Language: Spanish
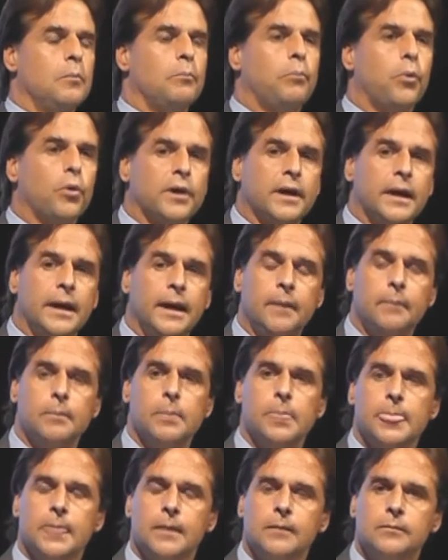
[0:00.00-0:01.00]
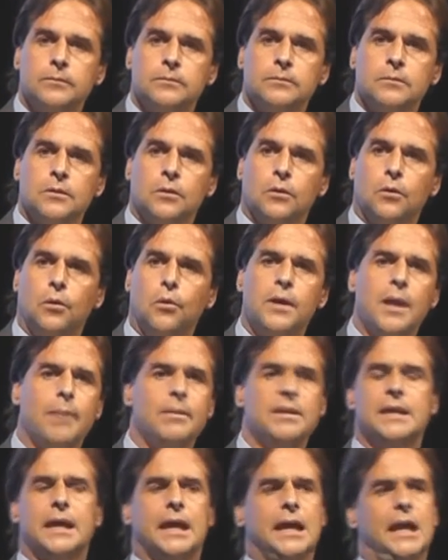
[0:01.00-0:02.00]
Porque
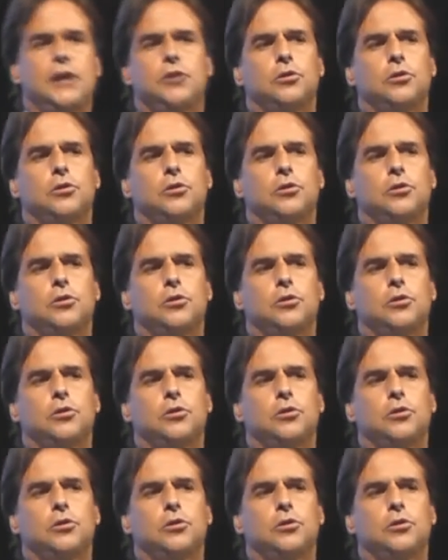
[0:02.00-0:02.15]
Obviamente que la